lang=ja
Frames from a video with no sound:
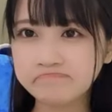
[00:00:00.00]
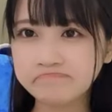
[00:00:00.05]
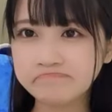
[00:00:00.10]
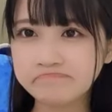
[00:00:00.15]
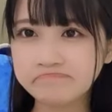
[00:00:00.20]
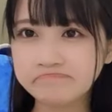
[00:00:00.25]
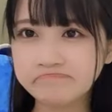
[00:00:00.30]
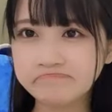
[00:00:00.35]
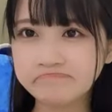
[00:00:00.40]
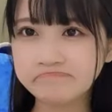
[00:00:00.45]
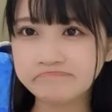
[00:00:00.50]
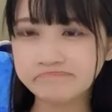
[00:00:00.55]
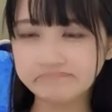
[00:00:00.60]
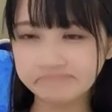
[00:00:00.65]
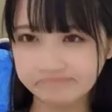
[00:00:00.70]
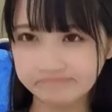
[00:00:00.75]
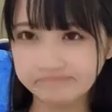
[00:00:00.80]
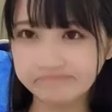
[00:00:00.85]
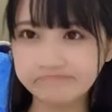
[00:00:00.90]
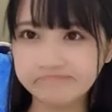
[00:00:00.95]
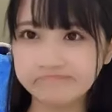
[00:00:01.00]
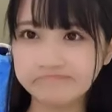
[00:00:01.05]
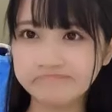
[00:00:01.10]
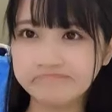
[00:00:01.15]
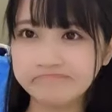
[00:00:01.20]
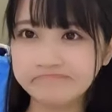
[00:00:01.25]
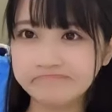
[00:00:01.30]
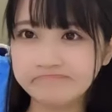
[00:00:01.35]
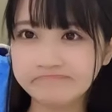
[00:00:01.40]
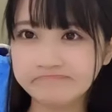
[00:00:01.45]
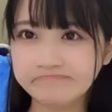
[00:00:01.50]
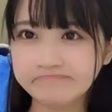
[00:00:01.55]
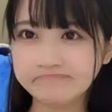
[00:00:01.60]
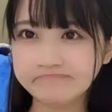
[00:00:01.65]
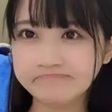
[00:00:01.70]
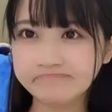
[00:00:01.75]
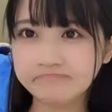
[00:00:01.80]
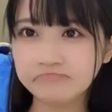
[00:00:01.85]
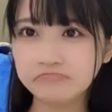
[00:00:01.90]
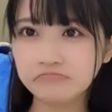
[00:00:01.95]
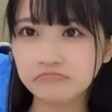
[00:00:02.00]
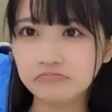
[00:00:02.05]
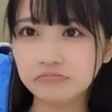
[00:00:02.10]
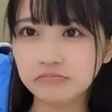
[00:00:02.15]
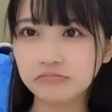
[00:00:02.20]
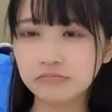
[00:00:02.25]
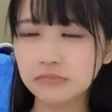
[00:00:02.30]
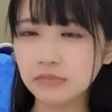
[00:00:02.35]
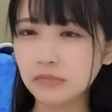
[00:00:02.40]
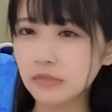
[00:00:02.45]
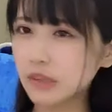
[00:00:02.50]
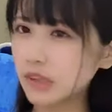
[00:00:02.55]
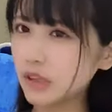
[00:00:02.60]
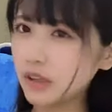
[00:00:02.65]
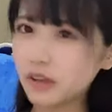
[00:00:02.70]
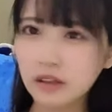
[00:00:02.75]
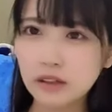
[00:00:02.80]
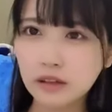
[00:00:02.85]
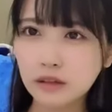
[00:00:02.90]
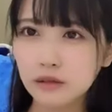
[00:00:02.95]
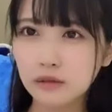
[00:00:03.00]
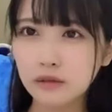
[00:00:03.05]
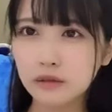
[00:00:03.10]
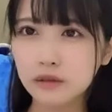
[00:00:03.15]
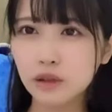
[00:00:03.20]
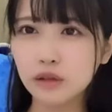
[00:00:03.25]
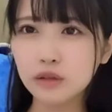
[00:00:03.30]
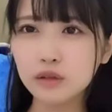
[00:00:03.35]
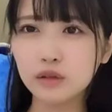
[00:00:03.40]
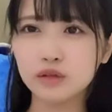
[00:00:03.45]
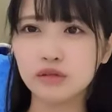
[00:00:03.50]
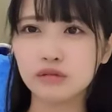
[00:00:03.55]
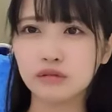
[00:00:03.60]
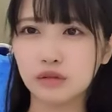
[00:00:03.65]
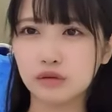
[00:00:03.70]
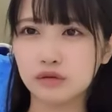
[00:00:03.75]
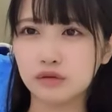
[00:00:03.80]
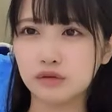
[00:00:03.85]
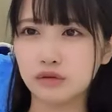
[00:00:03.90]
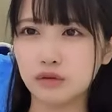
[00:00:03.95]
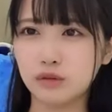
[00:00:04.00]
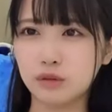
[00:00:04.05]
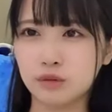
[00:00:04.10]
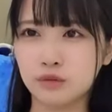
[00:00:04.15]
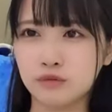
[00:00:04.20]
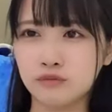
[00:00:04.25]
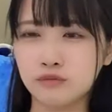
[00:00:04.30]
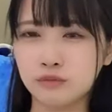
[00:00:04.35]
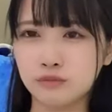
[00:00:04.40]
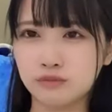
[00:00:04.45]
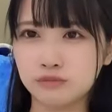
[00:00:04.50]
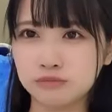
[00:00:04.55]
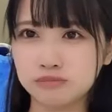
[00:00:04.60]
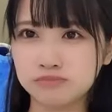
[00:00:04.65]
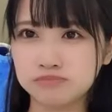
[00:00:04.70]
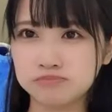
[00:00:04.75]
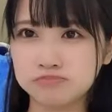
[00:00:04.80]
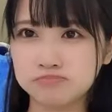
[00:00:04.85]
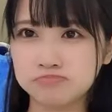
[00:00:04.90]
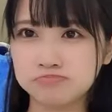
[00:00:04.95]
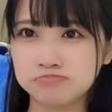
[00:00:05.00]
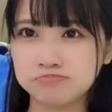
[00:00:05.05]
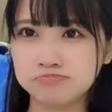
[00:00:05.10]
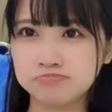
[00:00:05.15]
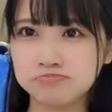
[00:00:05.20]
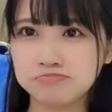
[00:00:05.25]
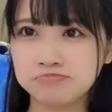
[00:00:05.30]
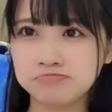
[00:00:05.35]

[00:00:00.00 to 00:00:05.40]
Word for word: 飽きんのでもいつか飽きる時が来るよなんでそんなこと言うわからん